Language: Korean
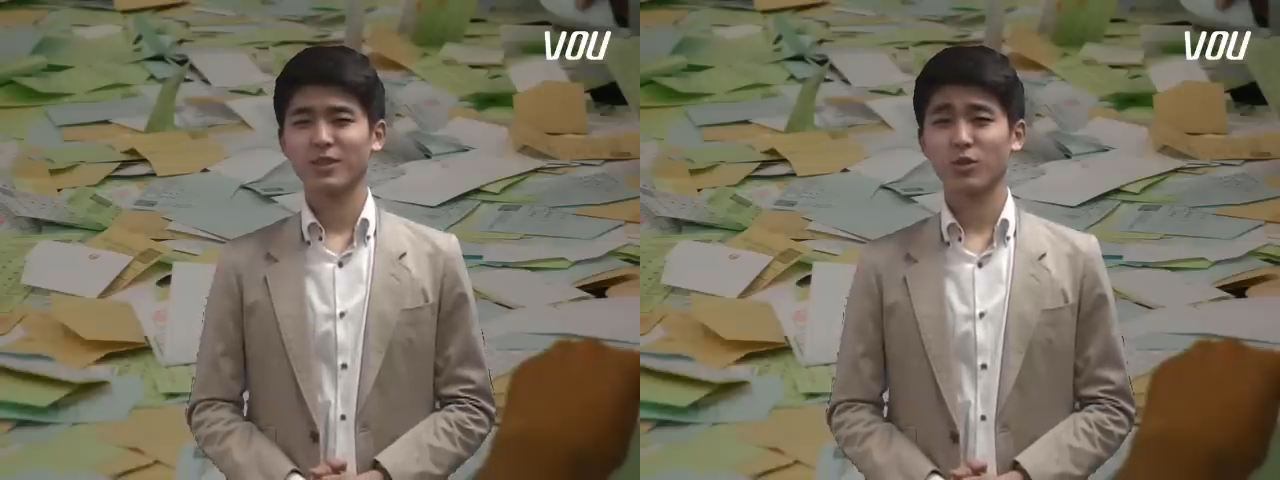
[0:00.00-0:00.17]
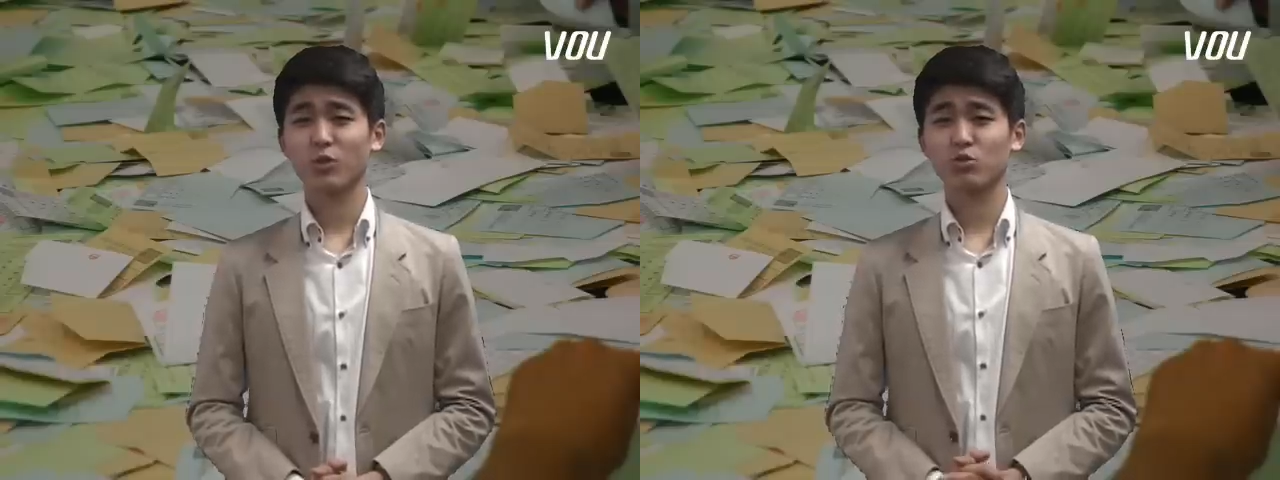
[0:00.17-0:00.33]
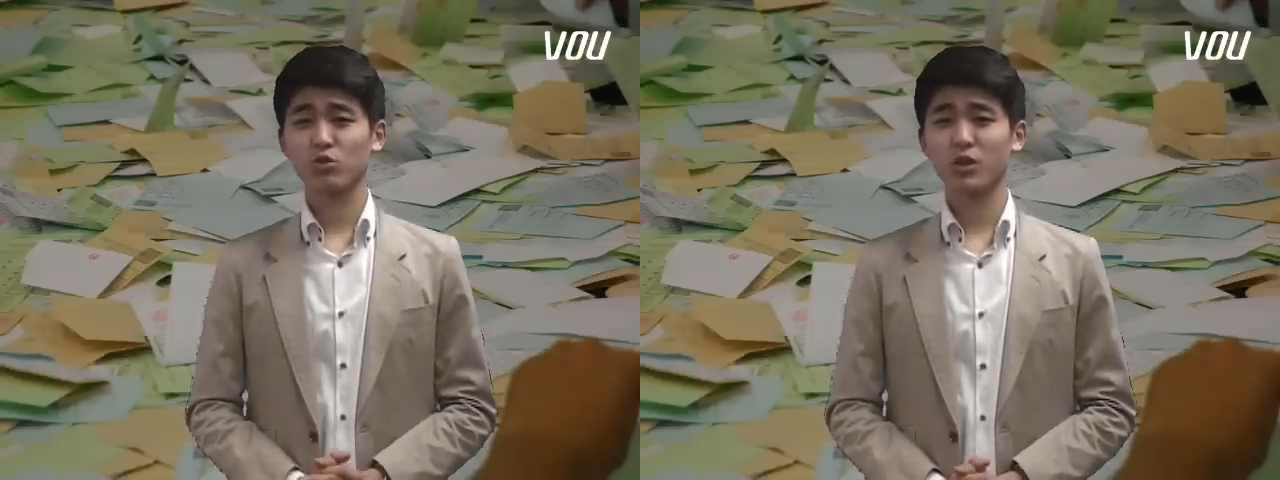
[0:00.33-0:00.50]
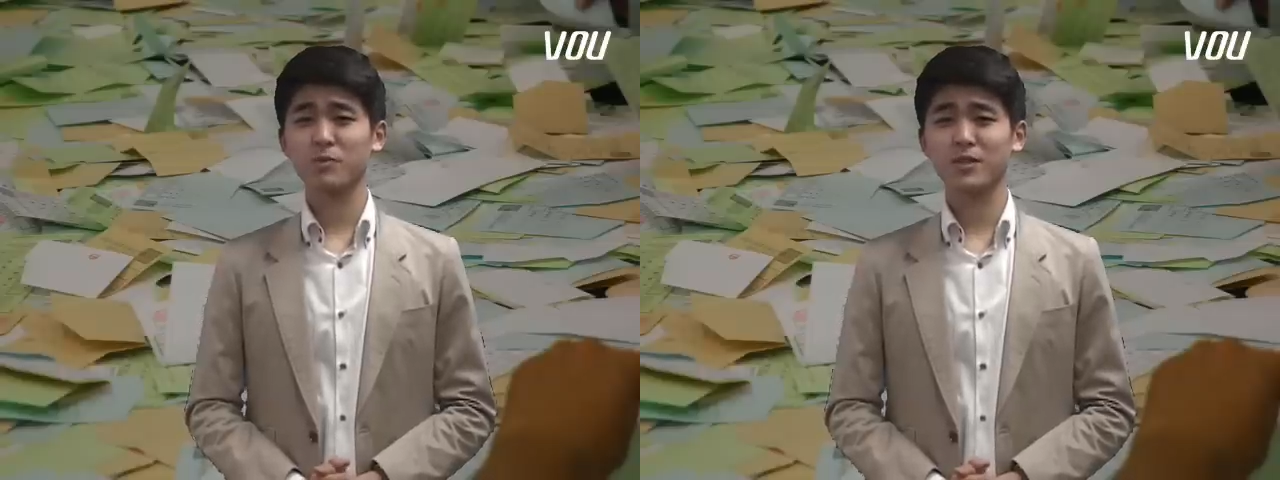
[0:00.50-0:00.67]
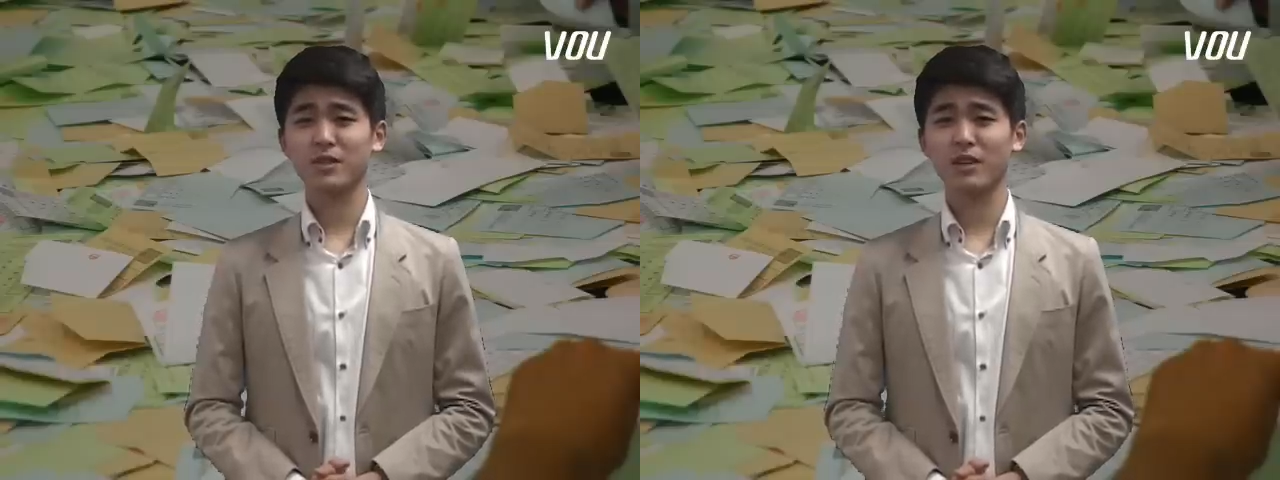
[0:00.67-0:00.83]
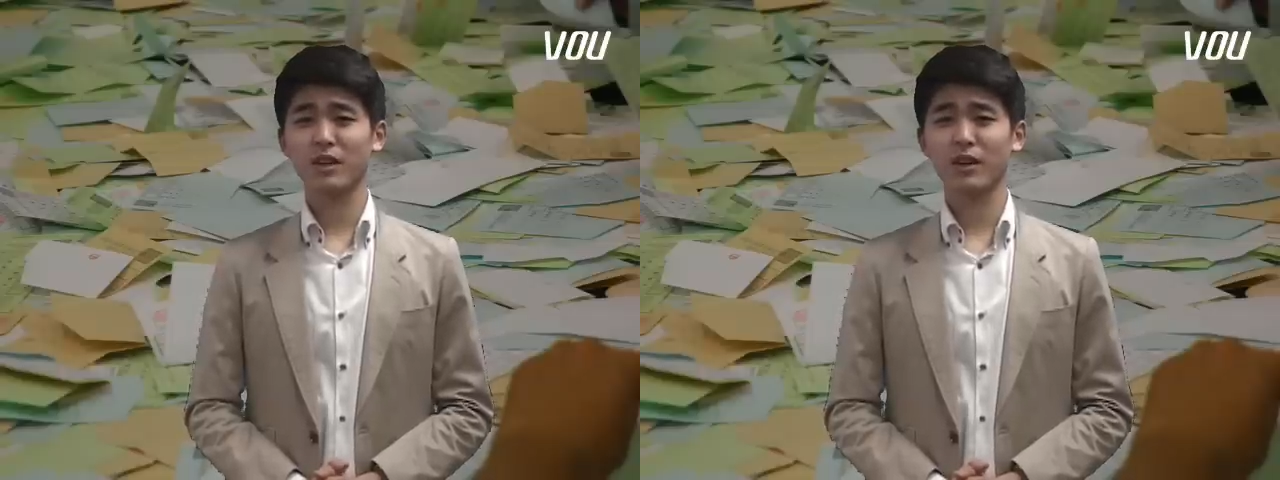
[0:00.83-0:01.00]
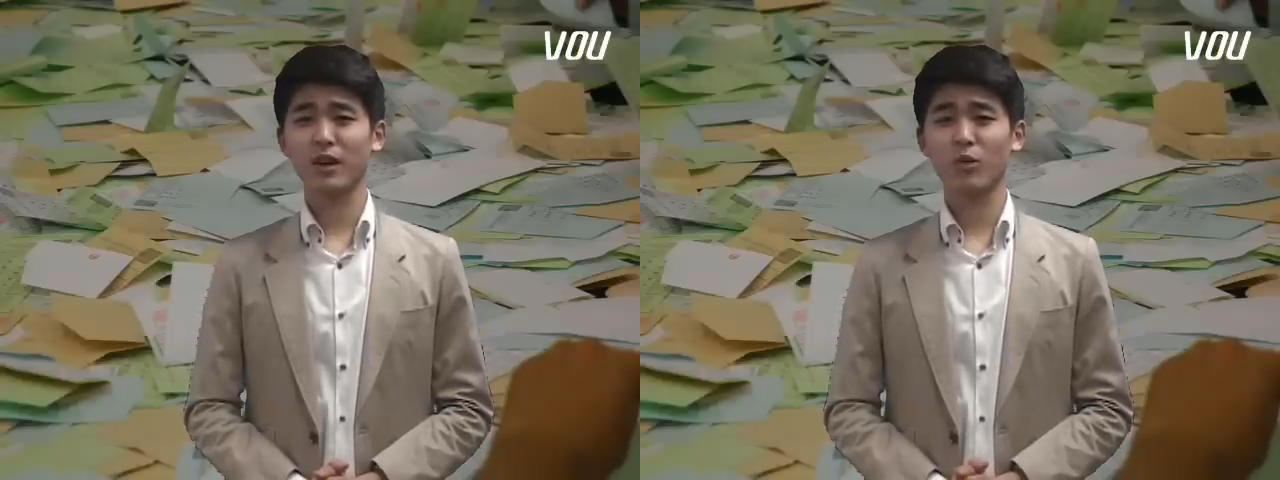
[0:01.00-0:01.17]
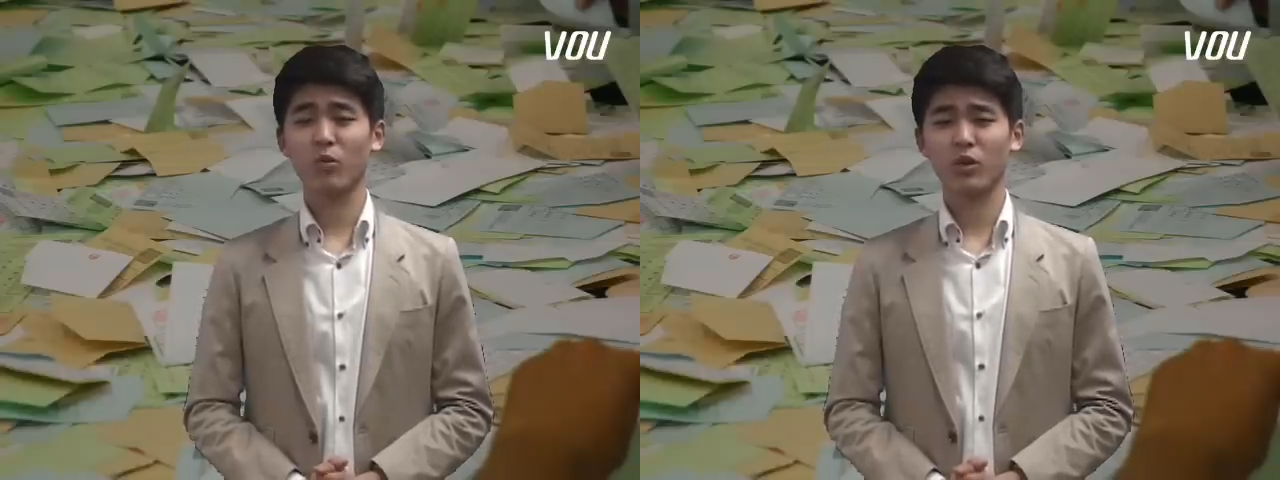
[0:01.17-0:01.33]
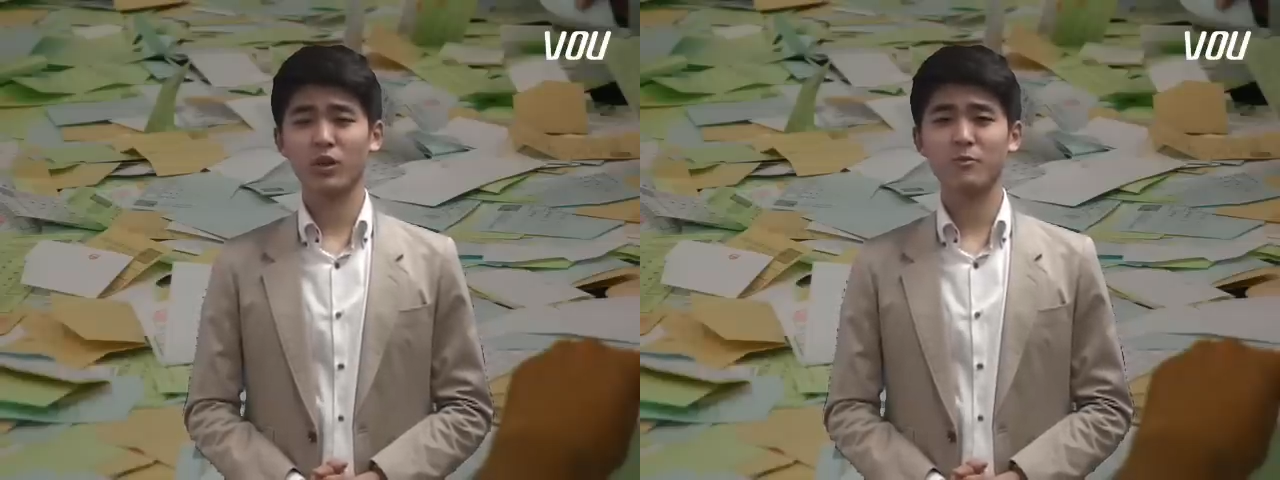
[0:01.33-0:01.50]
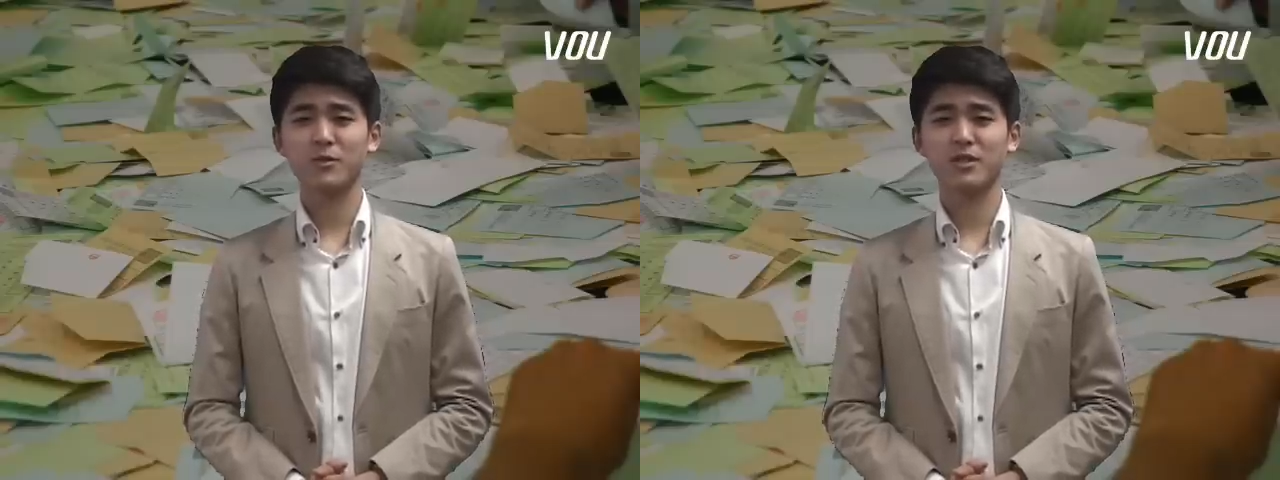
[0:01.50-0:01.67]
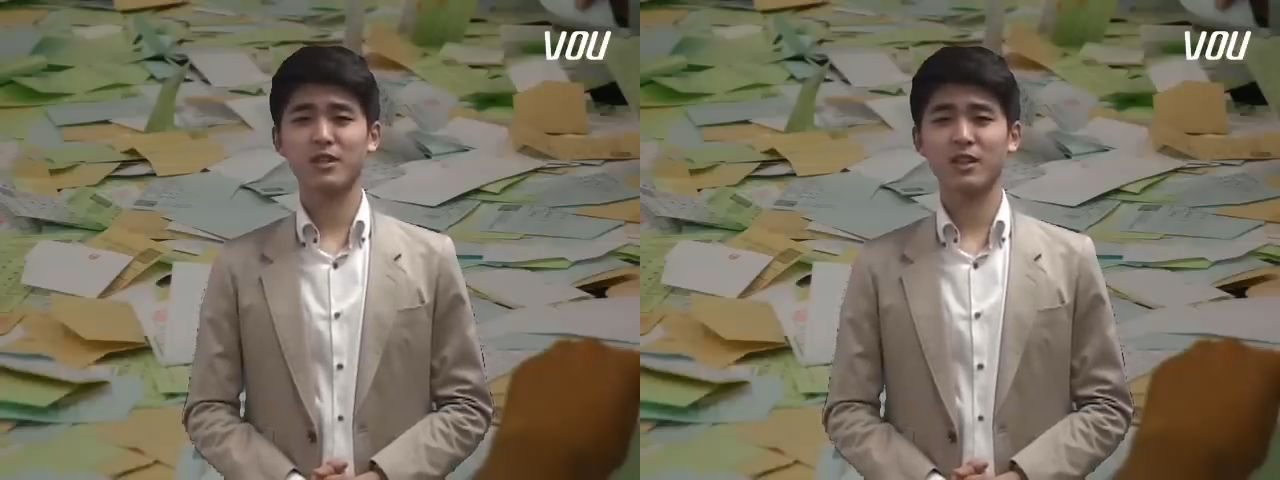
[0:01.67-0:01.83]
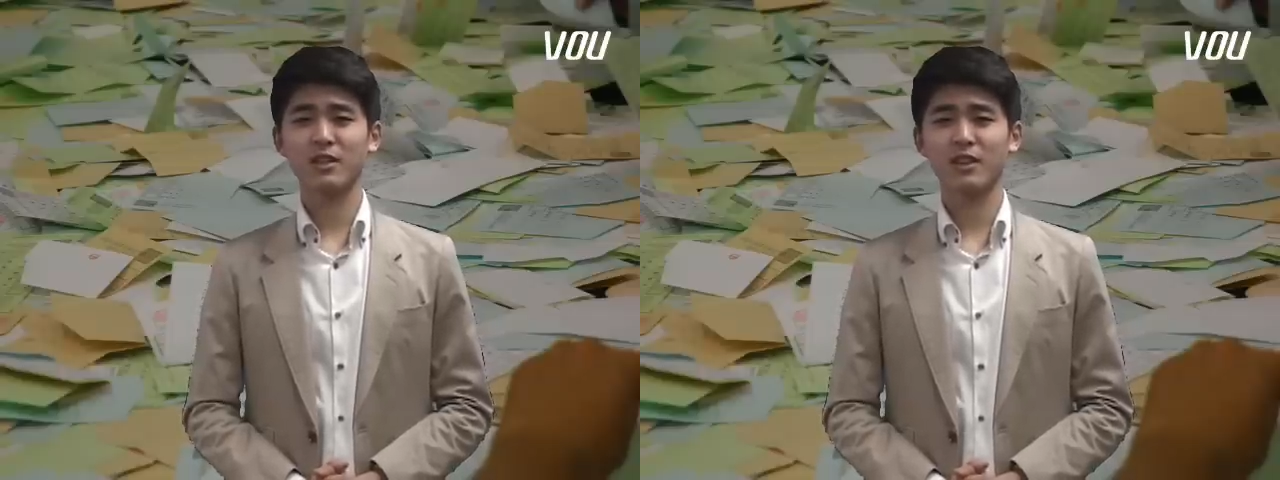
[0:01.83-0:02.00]
저도 2MC를 하다가
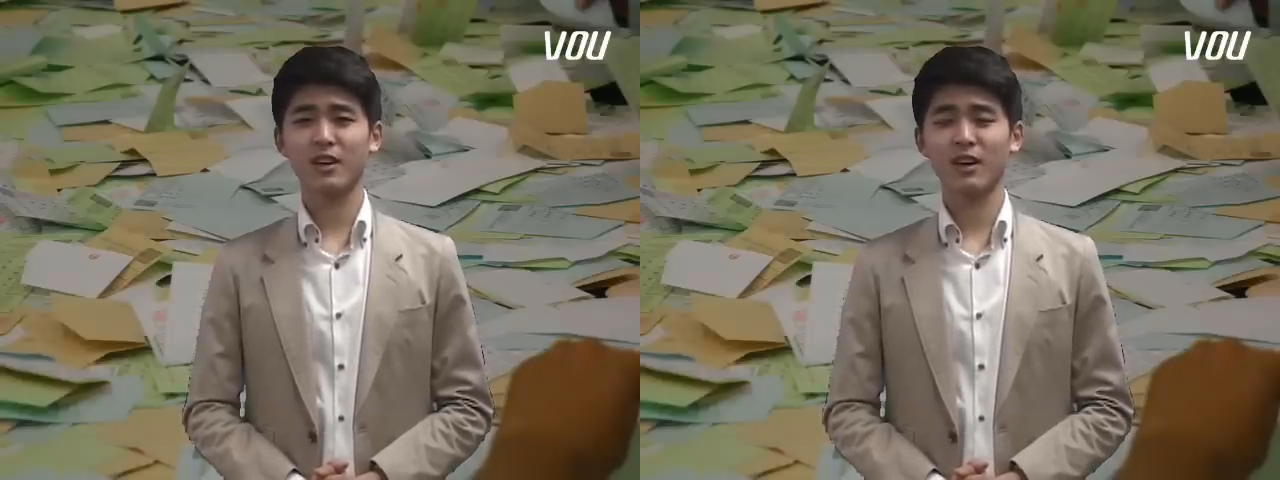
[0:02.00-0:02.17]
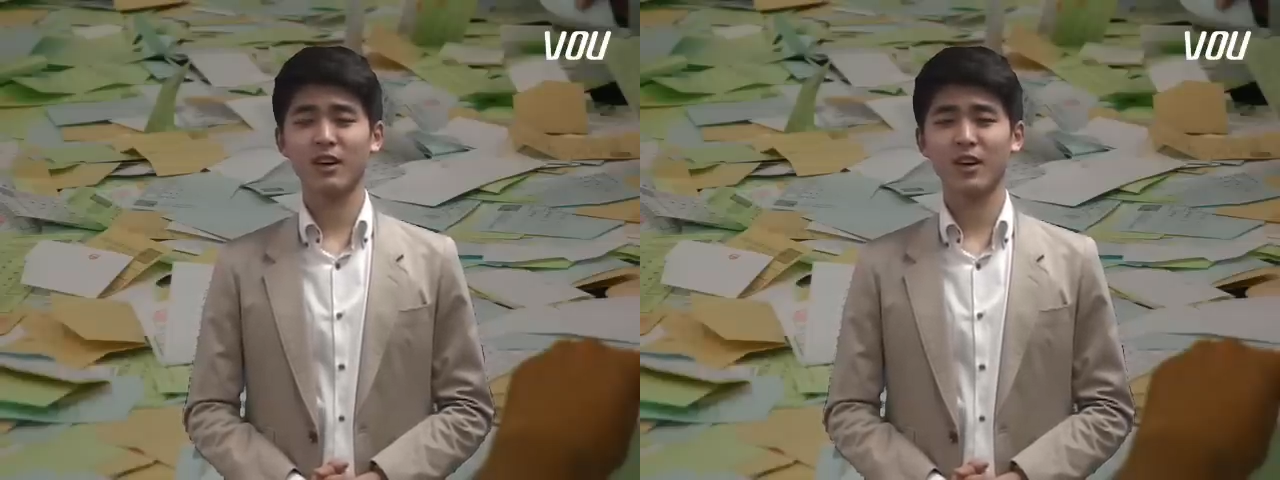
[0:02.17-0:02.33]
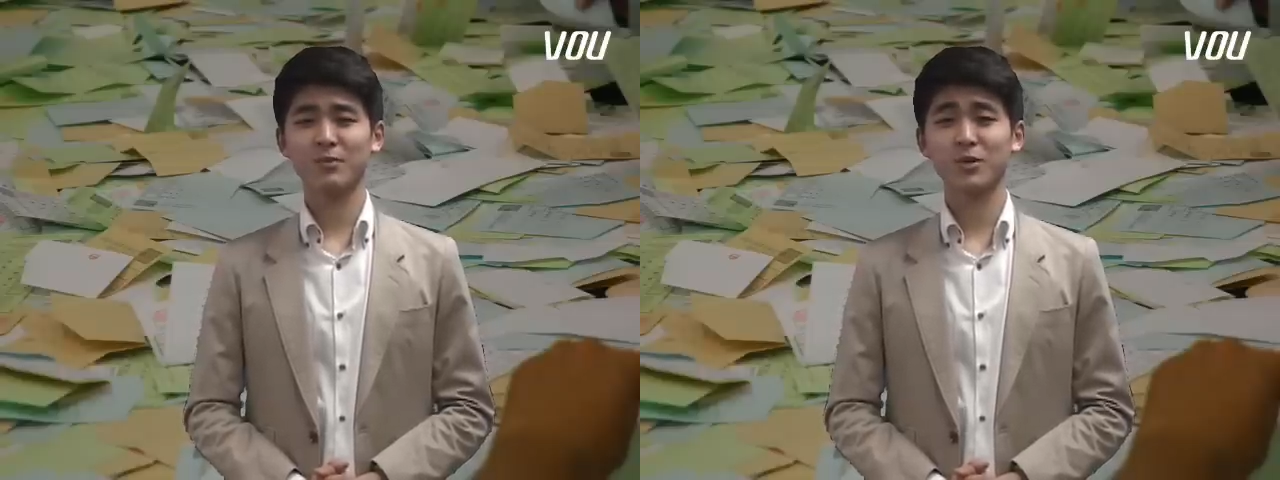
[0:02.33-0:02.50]
1MC를 하니까